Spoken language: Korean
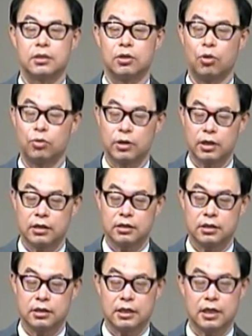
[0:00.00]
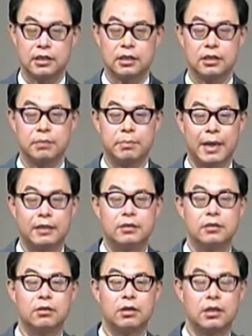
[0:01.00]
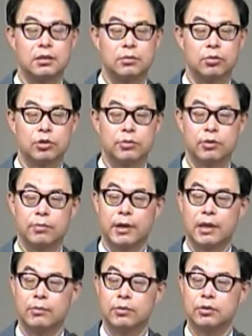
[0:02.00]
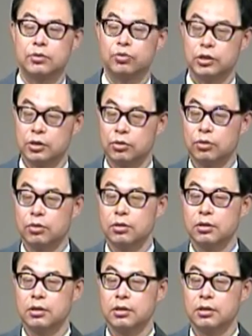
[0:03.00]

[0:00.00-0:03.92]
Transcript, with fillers: 거울과 같이 자기 자신을 반성하는 모습으로 바라보는 눈이 있고